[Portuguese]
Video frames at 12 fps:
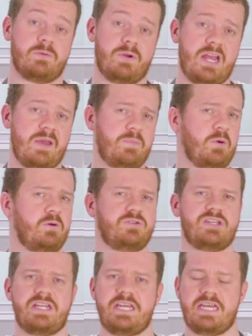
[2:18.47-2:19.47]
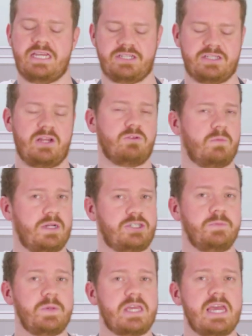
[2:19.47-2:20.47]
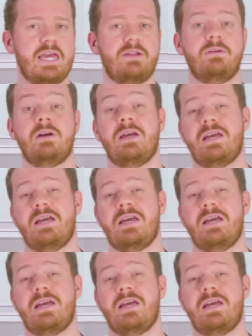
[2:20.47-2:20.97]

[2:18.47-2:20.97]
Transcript: grape ou cereja, tal, tomatinho pequeno,